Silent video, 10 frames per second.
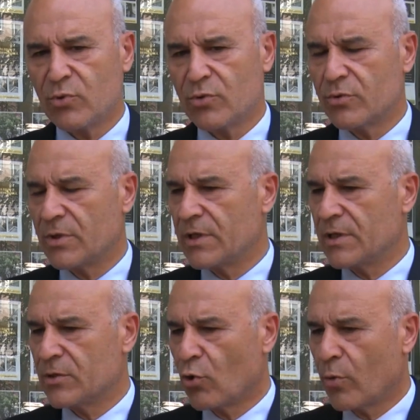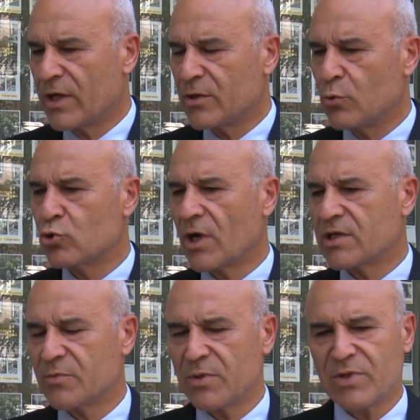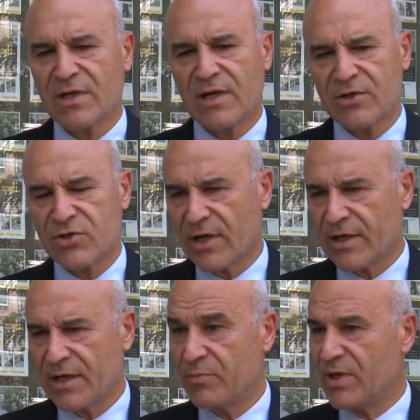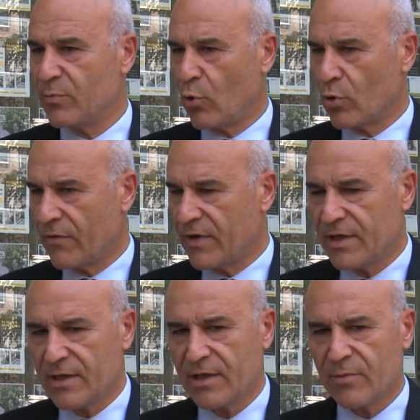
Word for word: bu e, normalde 3 artı 1, bir Karşıyaka'yı, bir Bornova'yı,